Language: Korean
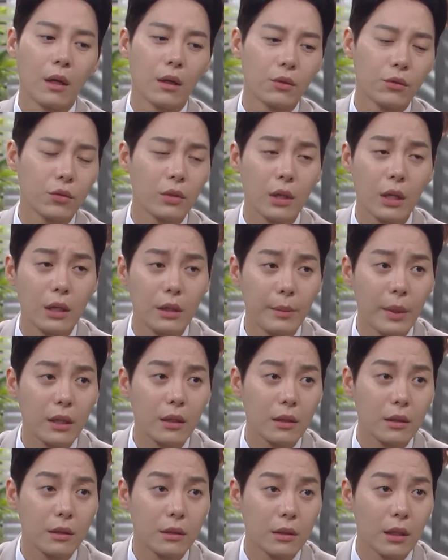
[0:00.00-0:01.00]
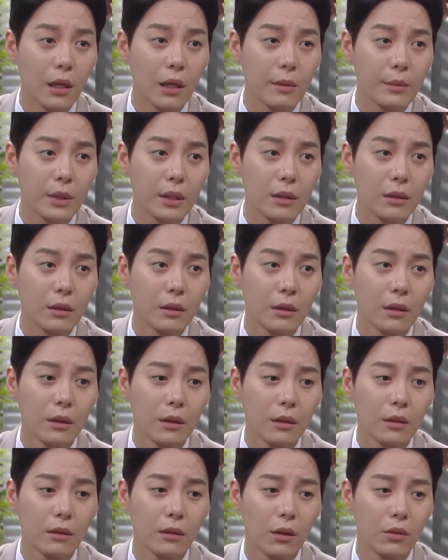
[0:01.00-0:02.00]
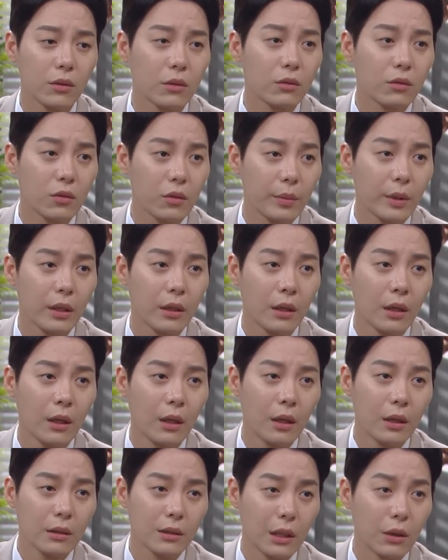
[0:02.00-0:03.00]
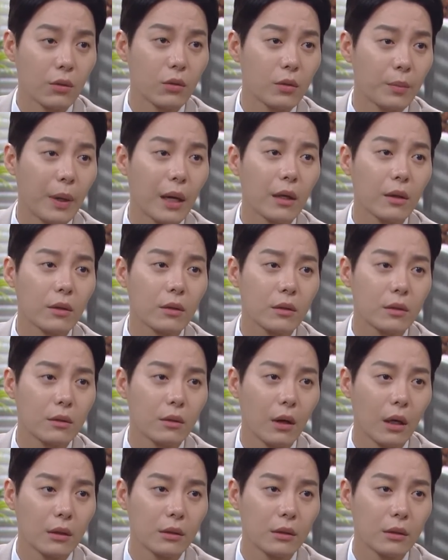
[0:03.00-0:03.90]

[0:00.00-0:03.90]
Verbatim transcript: 유리가 일 맡긴 그 사람이 여정그룹에 자료를 팔아넘긴 것